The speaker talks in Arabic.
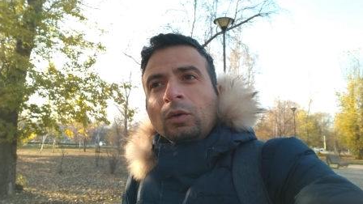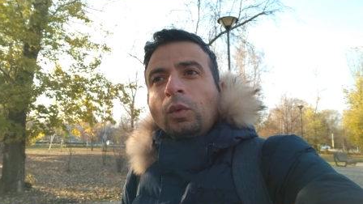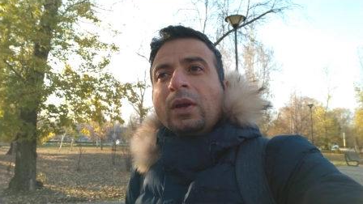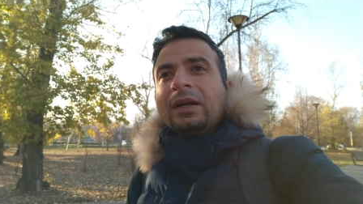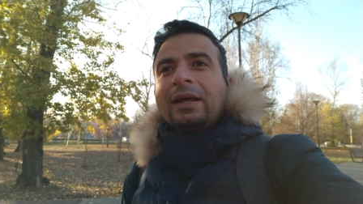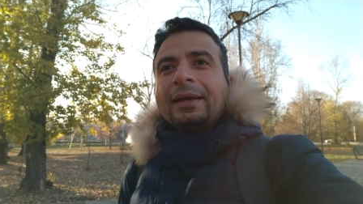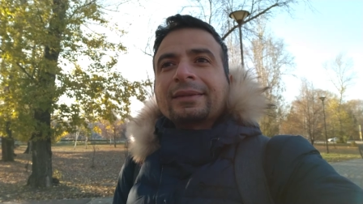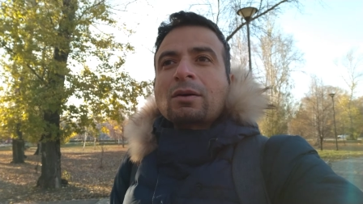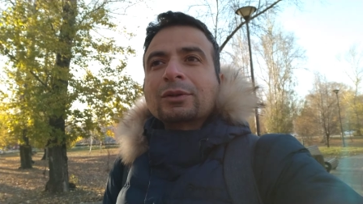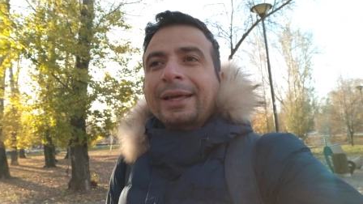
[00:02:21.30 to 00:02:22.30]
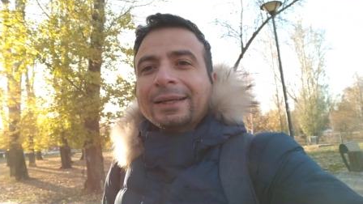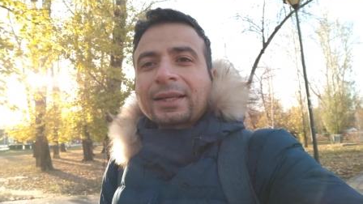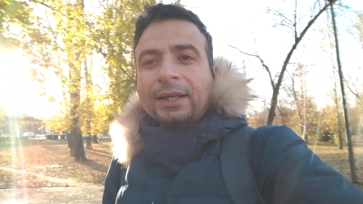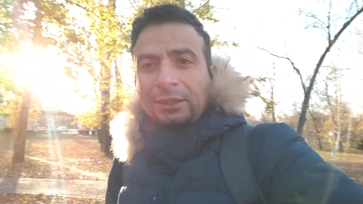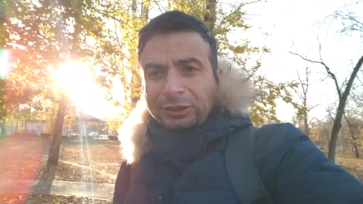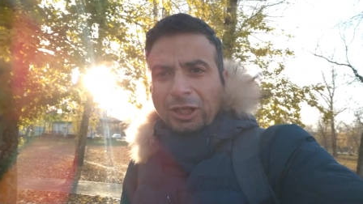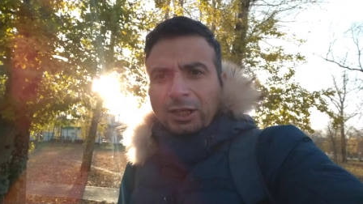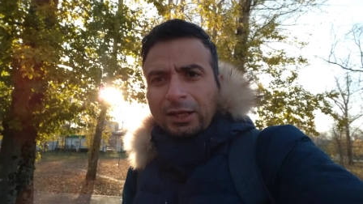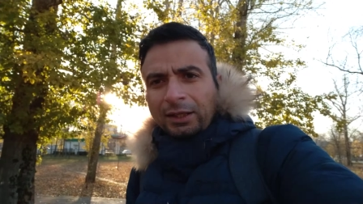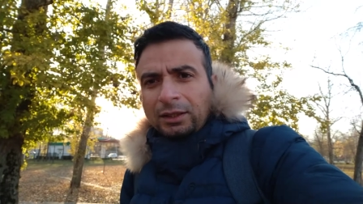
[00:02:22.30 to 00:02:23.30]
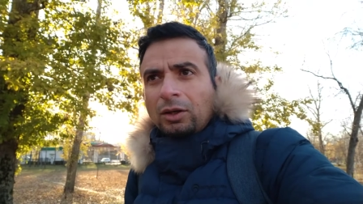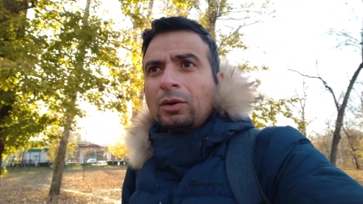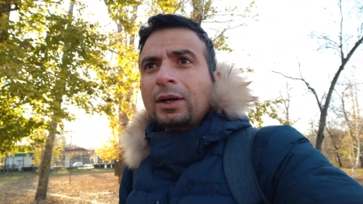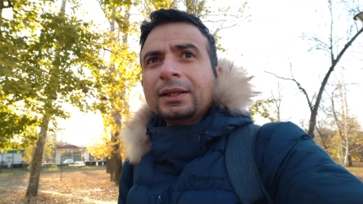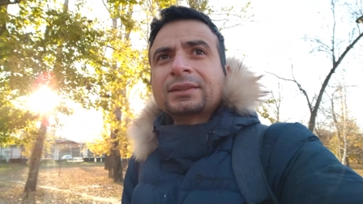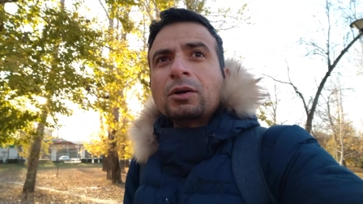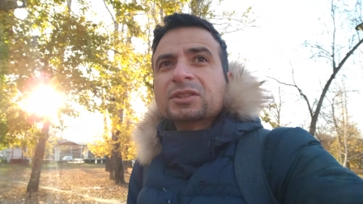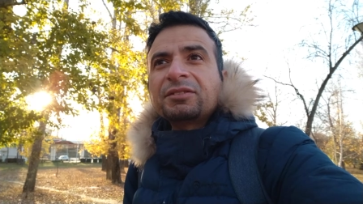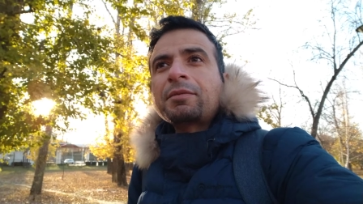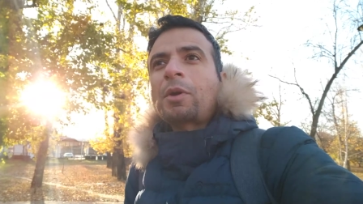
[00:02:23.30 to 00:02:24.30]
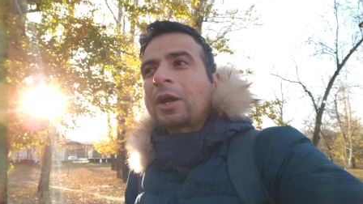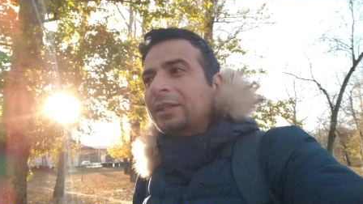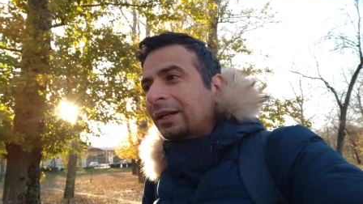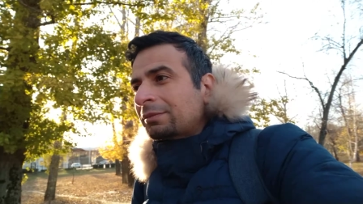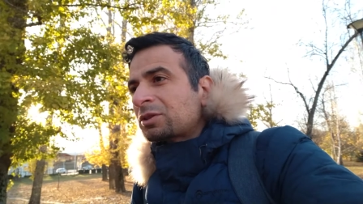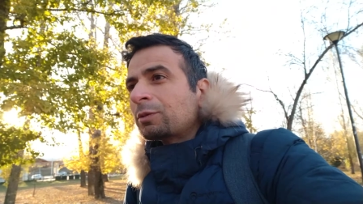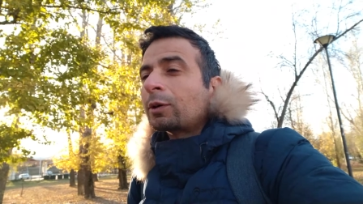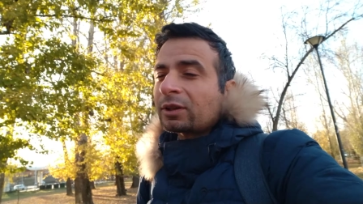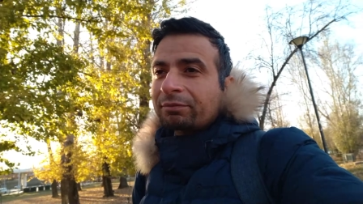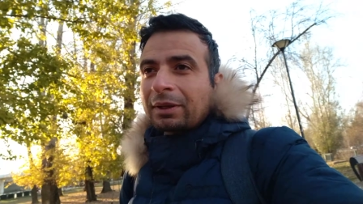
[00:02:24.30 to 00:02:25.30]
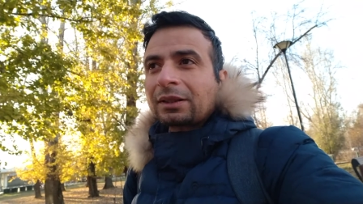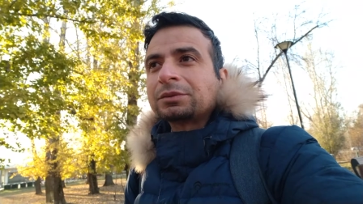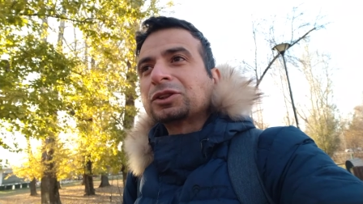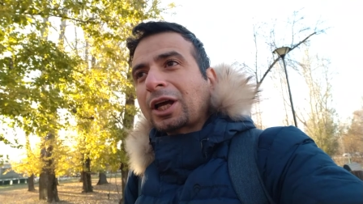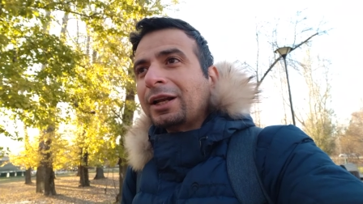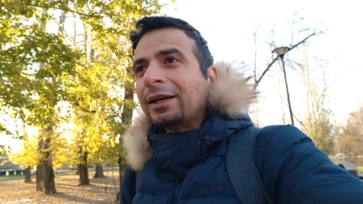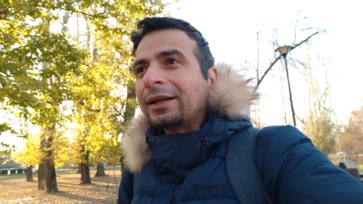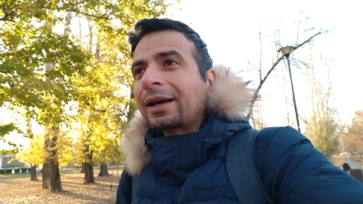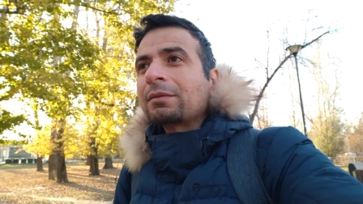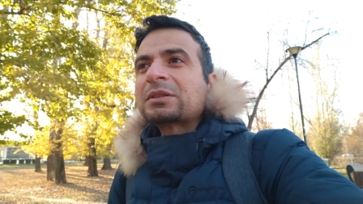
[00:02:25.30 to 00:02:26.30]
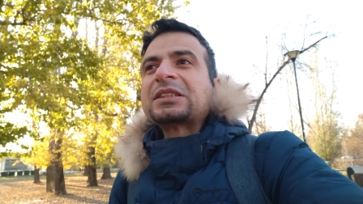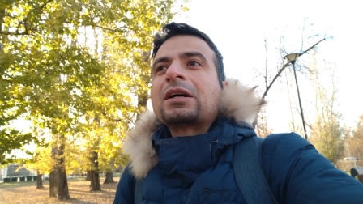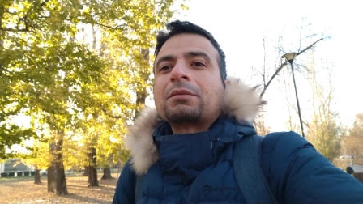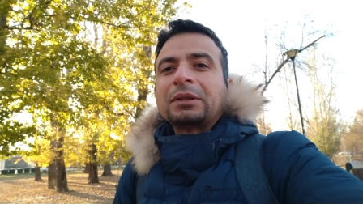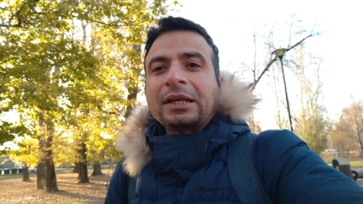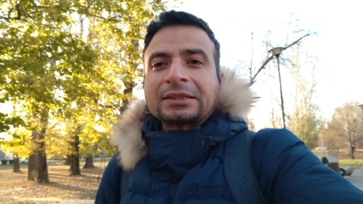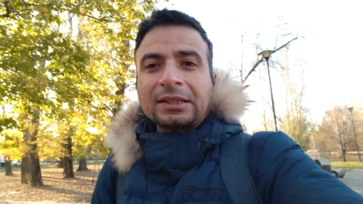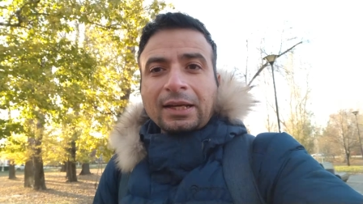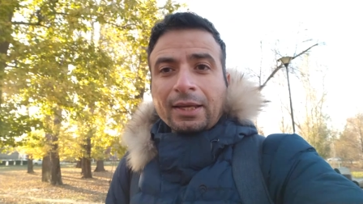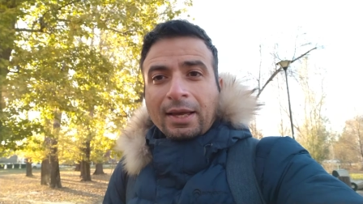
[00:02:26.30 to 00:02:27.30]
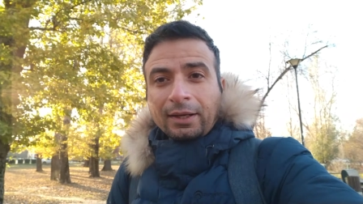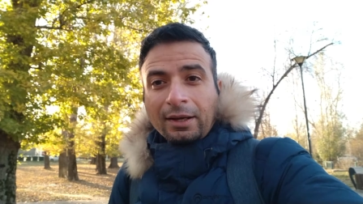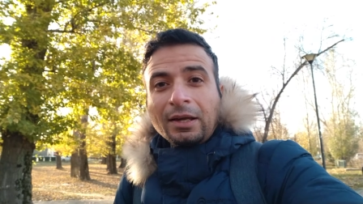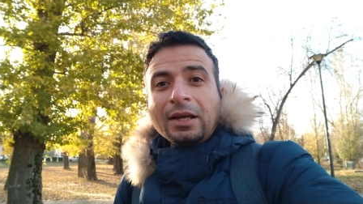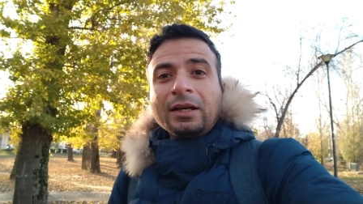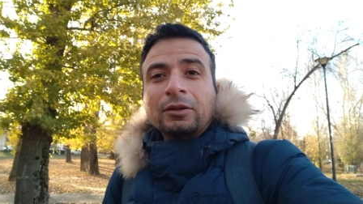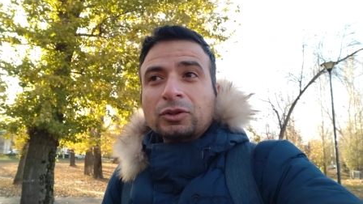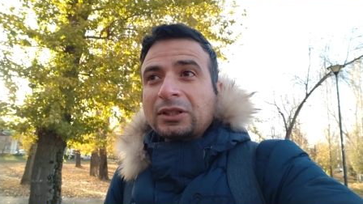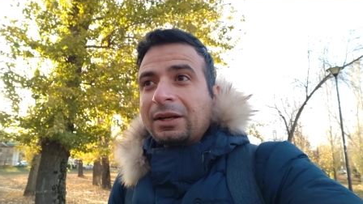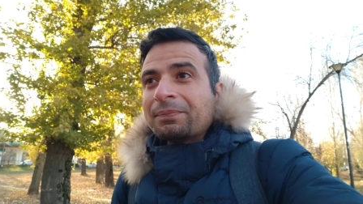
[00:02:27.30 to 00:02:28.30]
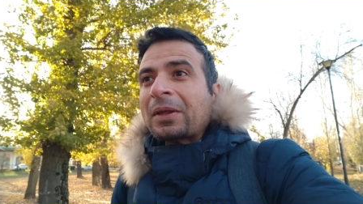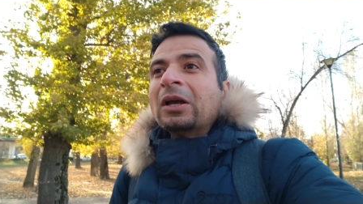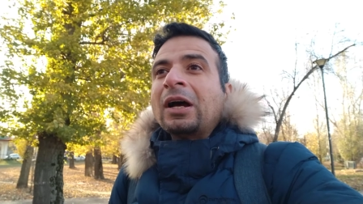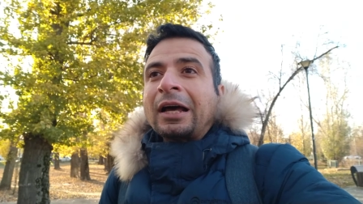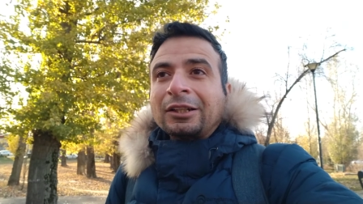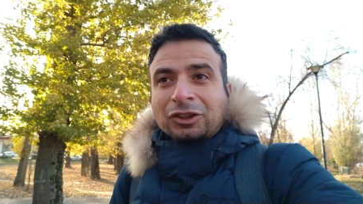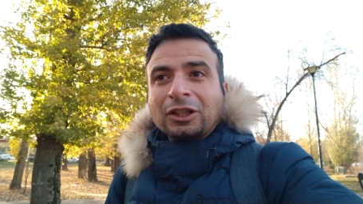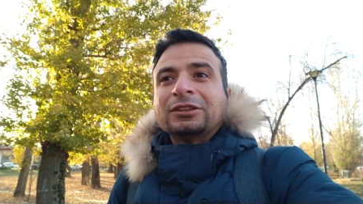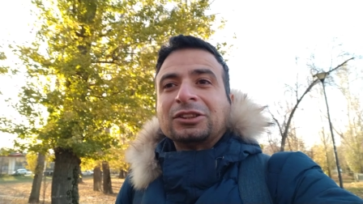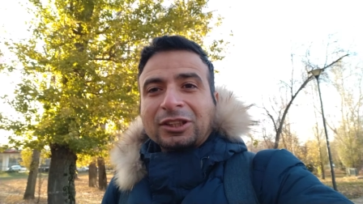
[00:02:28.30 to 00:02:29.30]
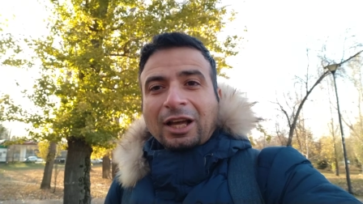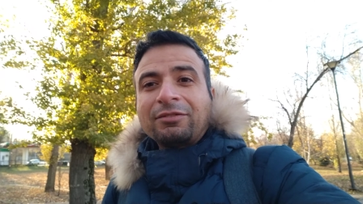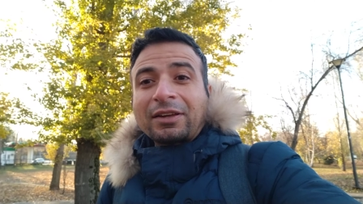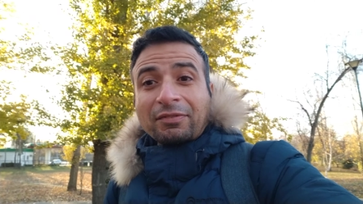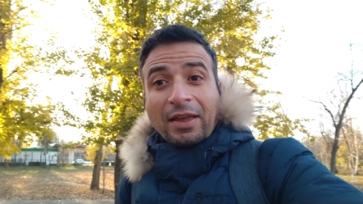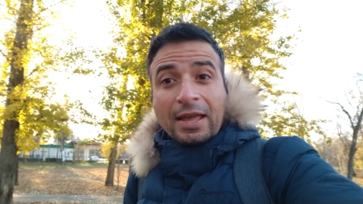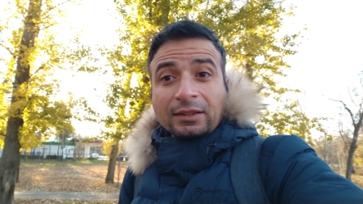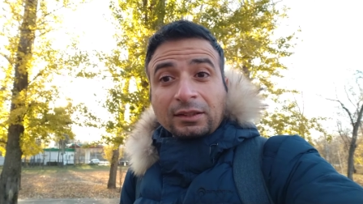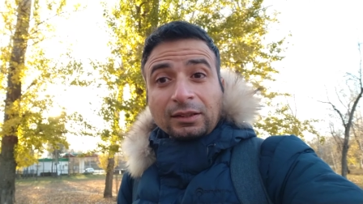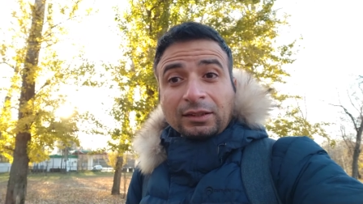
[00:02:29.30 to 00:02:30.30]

واللي هي دوره حياتك هتعيش عليها اللي هو انت وظيفه معينه مش موجوده في بلدك تشتغلها هنا يعني انا بستغرب الناس اللي جايه هنا روسيا علشان تشتغل في كافيهات